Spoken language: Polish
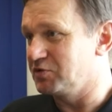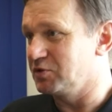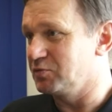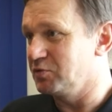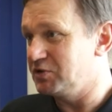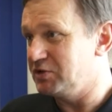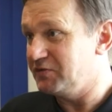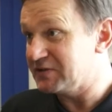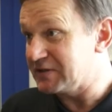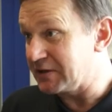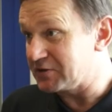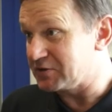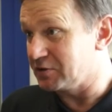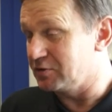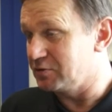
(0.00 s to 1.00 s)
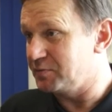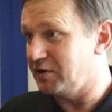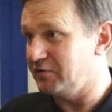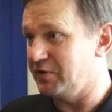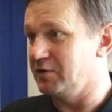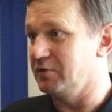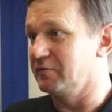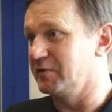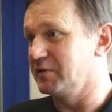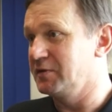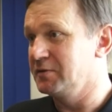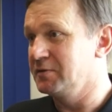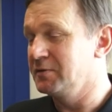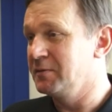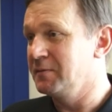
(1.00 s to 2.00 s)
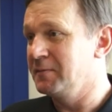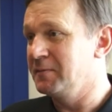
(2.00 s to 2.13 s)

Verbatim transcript: przyszłości w starszych grupach wiekowych.